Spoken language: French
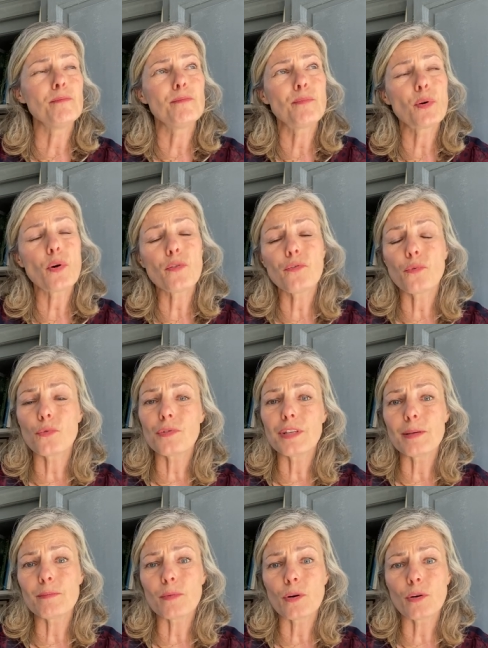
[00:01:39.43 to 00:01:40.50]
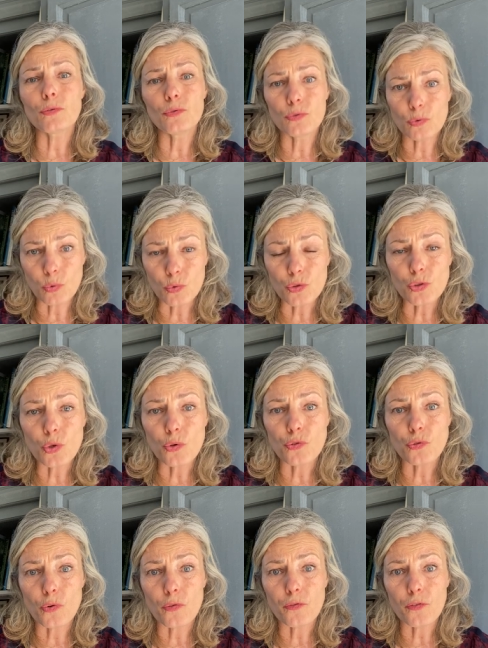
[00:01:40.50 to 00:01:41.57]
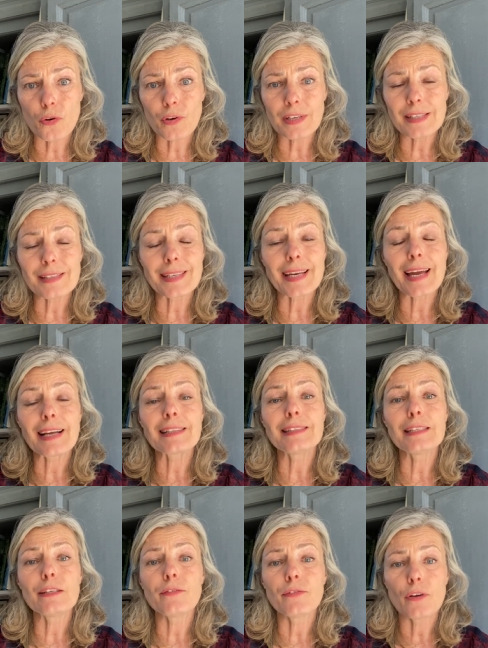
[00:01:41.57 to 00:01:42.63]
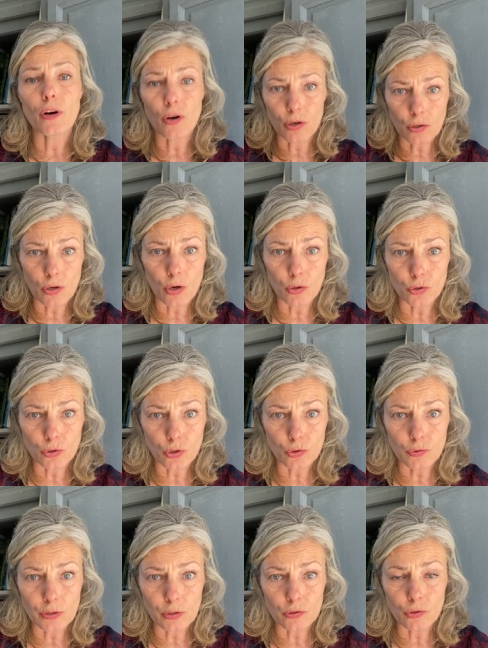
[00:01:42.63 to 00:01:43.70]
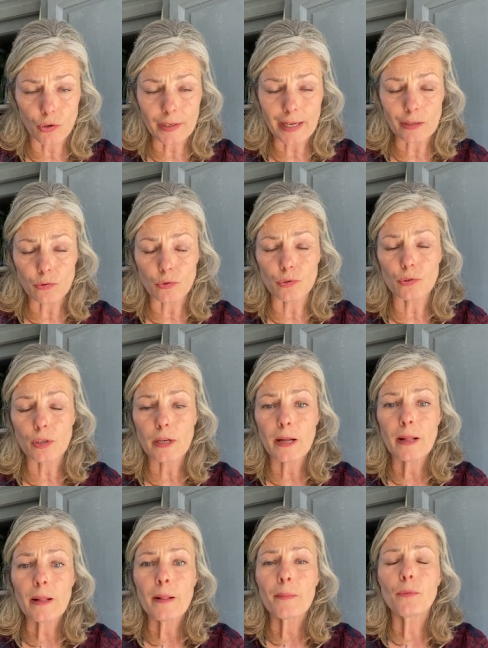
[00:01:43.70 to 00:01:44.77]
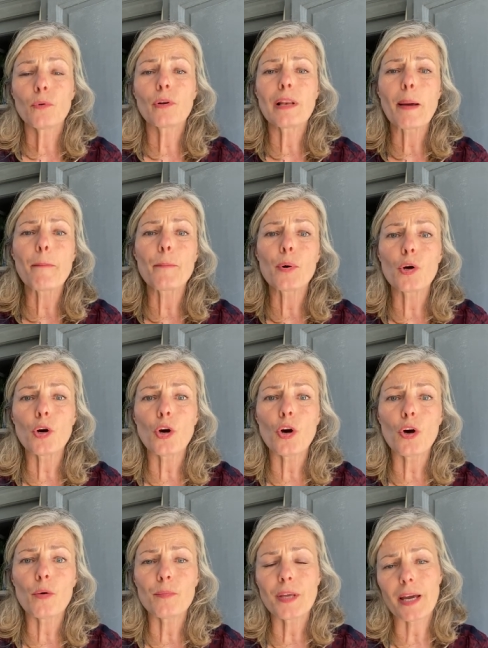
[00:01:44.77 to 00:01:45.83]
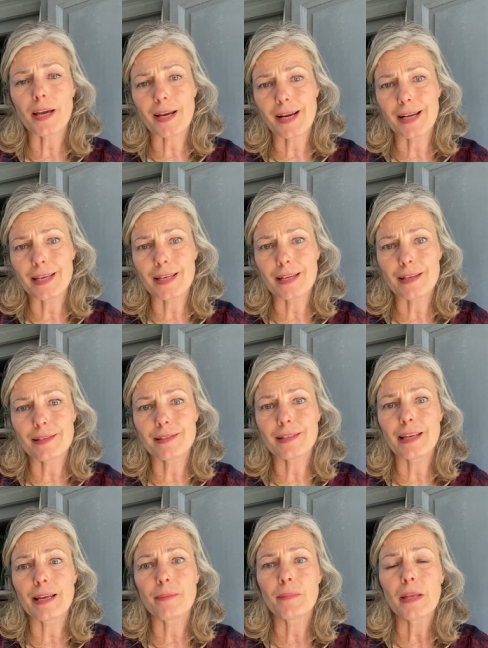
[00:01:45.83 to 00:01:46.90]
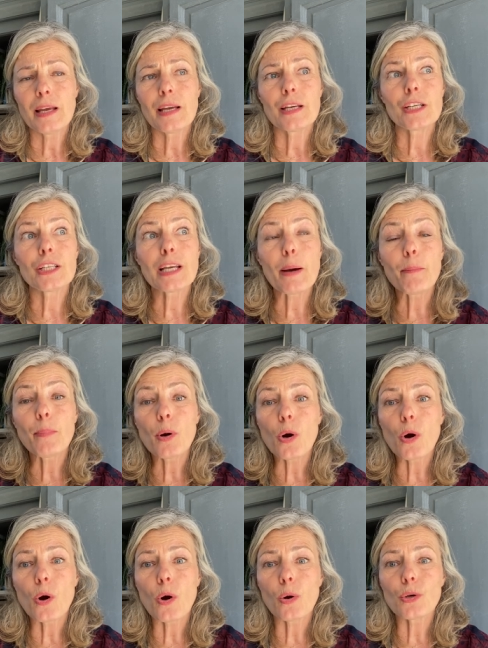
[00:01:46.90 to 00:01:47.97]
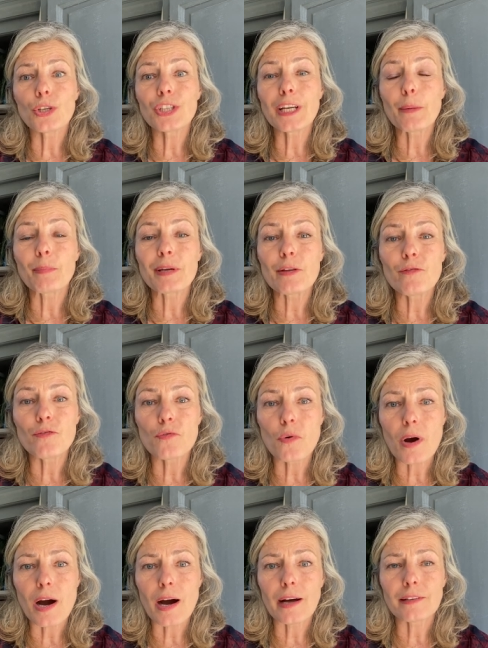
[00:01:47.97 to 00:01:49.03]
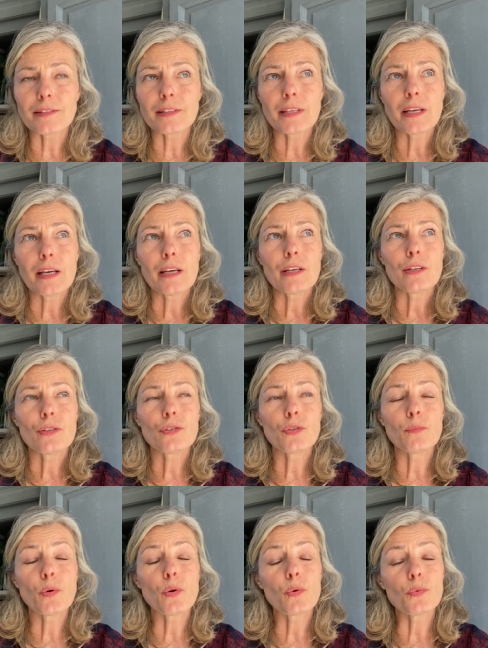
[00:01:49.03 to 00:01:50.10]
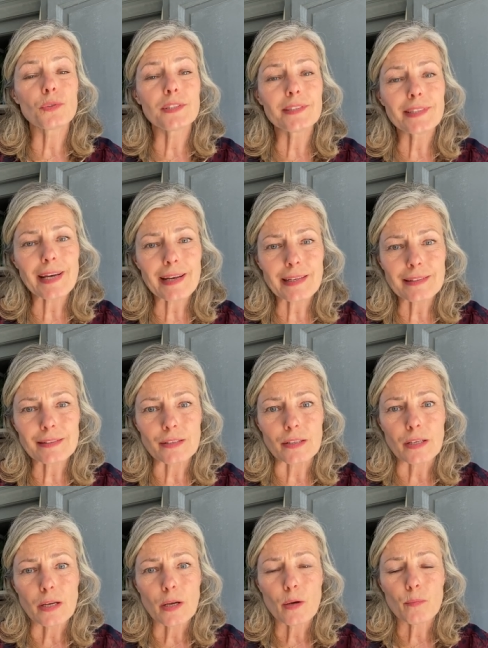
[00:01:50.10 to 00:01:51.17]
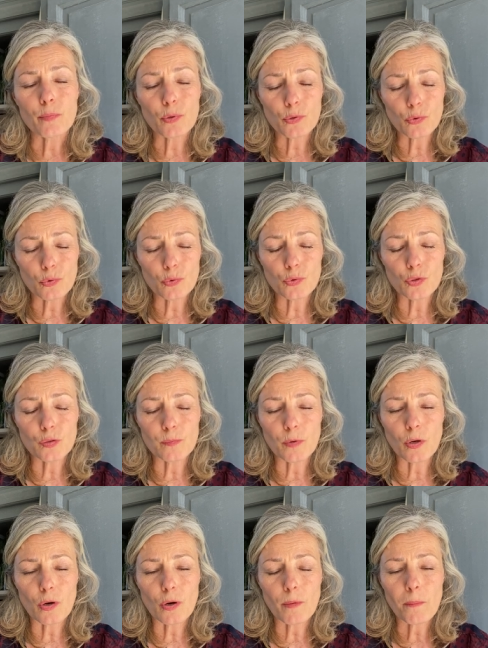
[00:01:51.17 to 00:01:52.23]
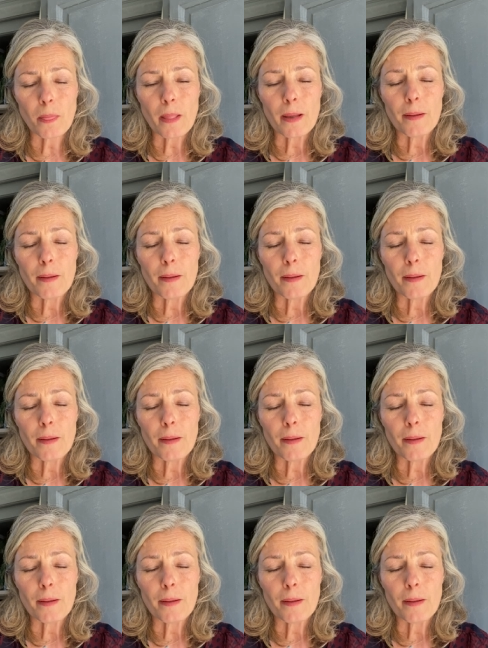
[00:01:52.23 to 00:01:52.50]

profondément d'une conscience d'enfant qui se réactive encore aujourd'hui en tant qu'adulte. Donc la première clé, c'est j'apprends, j'apprivoise, je me contacte pour tout doucement